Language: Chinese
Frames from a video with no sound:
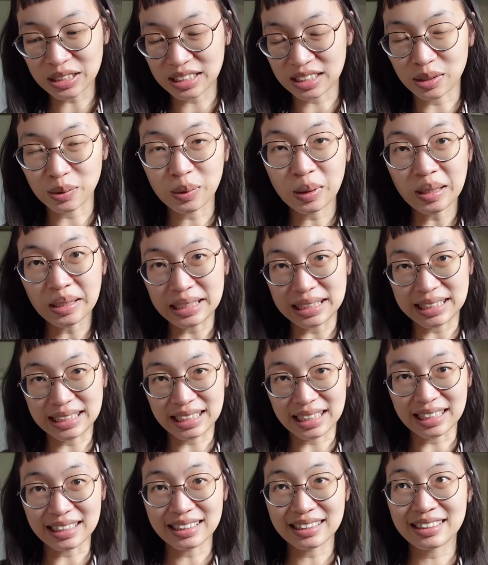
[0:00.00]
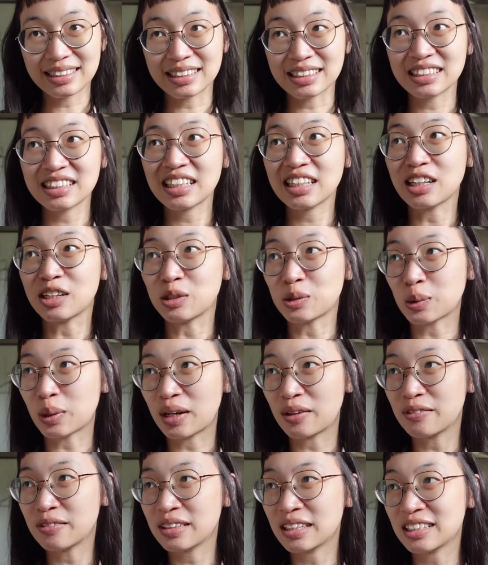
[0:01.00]
几个月以前经历了一
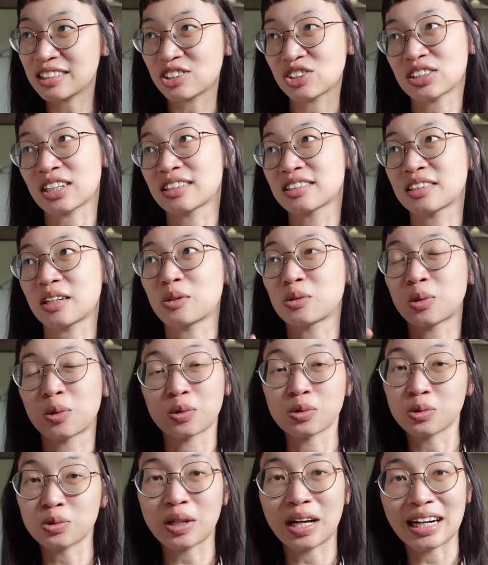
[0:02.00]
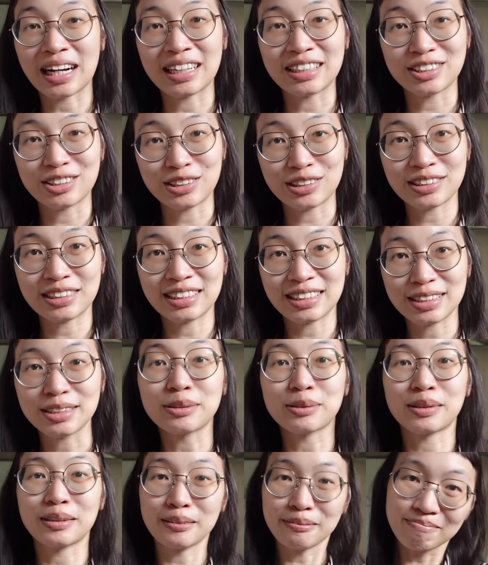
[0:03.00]
段一直想找童书来看的时期，
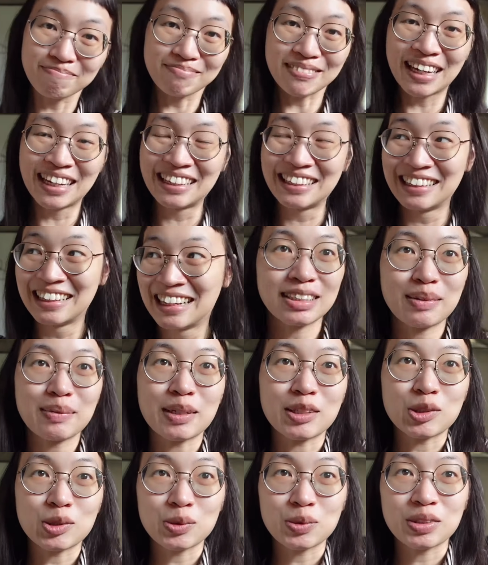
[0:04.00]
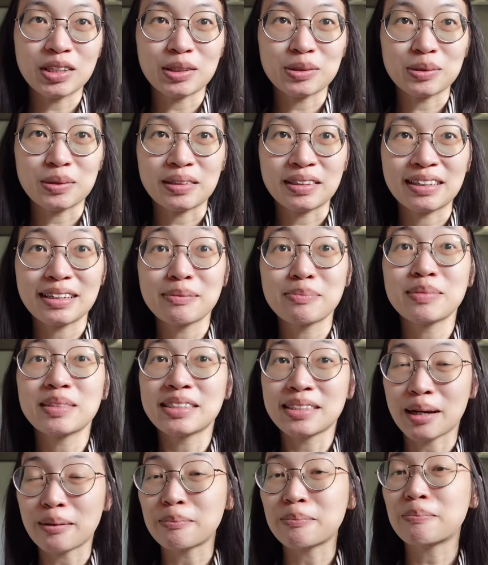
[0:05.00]
所以。这本书叫做《Dim
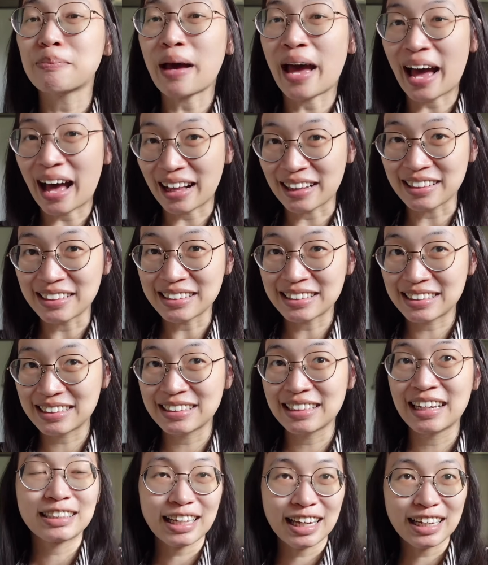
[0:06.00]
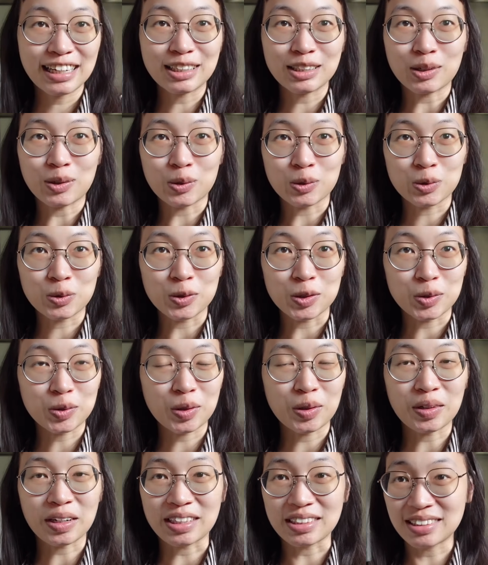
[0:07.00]
Sum Palace》，这一个同时我最
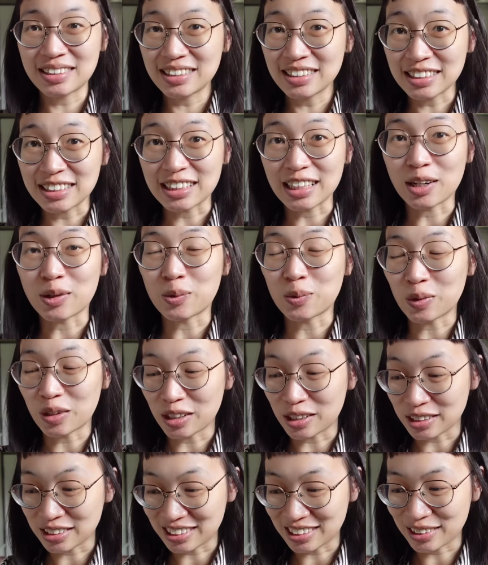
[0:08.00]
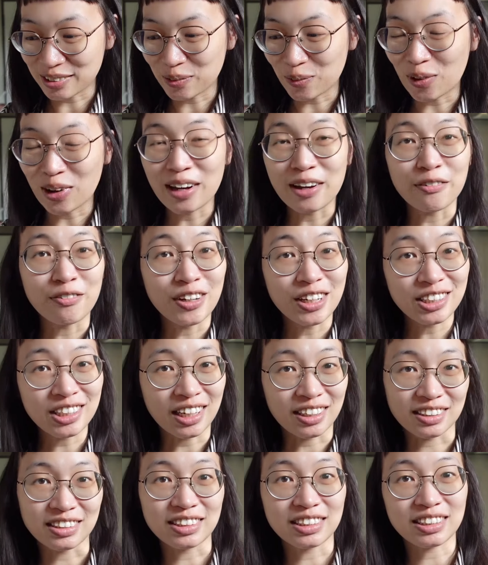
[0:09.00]
后给四点五颗星，我也非
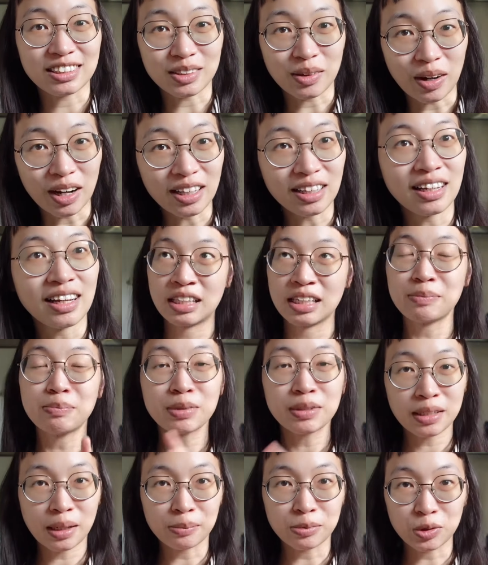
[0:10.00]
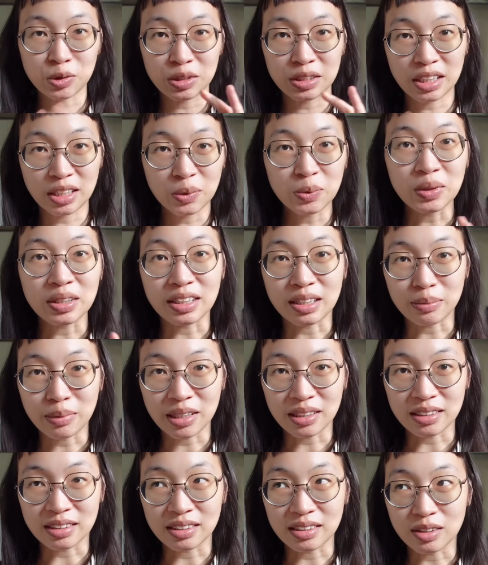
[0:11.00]
常的喜欢。Dim Sum 就是英文里
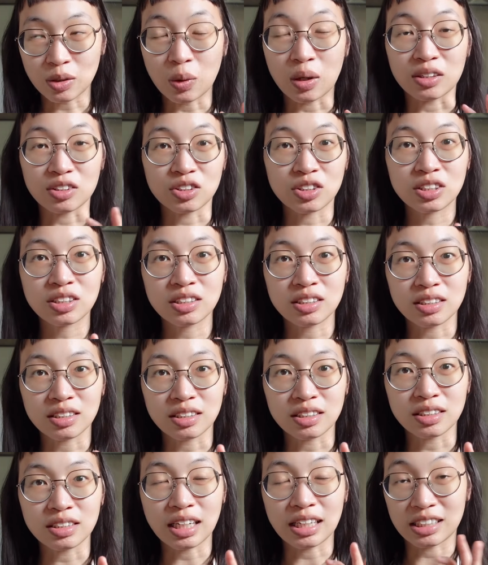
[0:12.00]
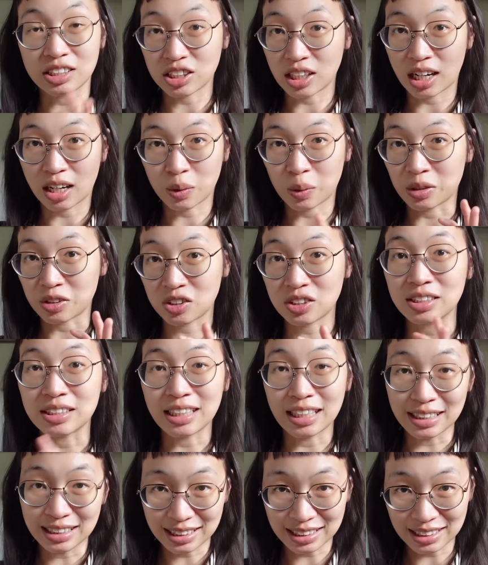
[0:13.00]
面的广式饮茶、广式
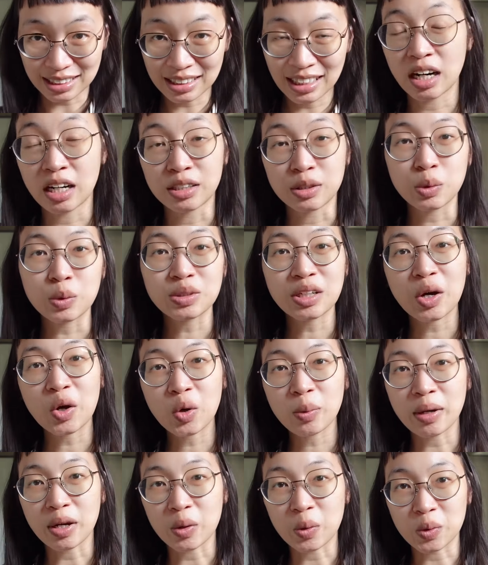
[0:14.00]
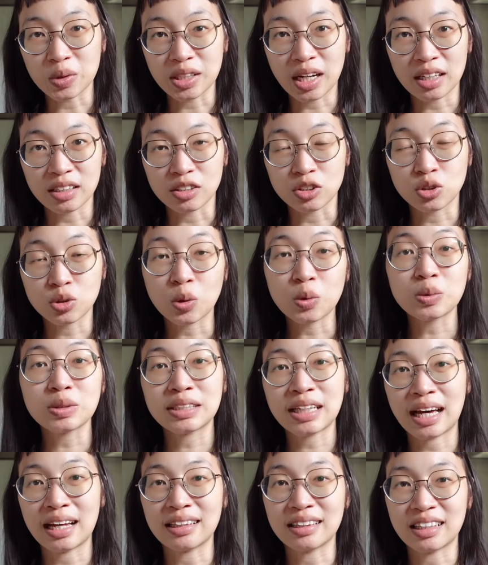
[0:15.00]
点心，很多在欧美国家的中
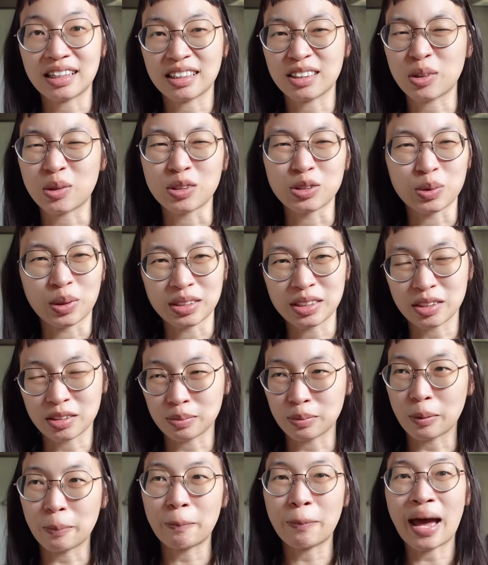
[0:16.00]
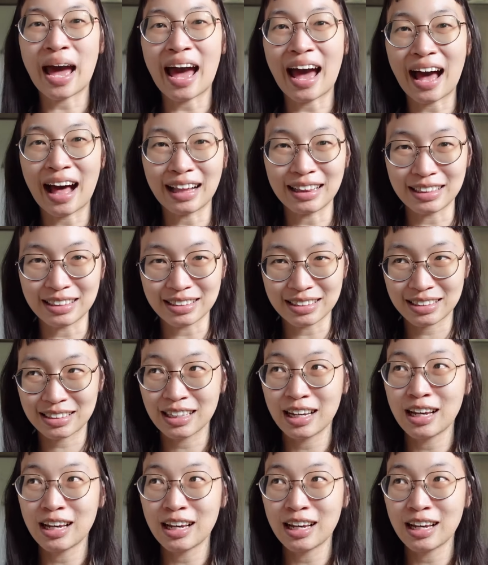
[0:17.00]
餐厅都很喜欢叫什么 Palace。